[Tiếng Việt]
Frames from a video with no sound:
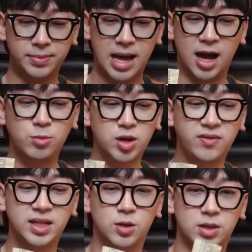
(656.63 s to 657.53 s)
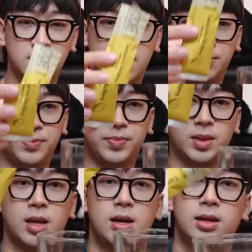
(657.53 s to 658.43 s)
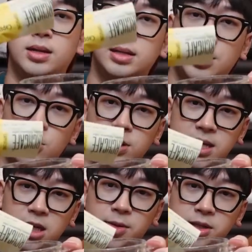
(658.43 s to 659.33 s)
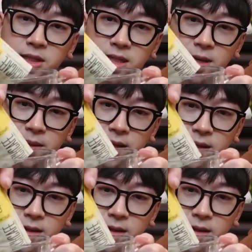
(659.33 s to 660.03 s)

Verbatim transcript: À không rõ vị sầu riêng lắm Nên sẽ đổ ra cho các bạn xem này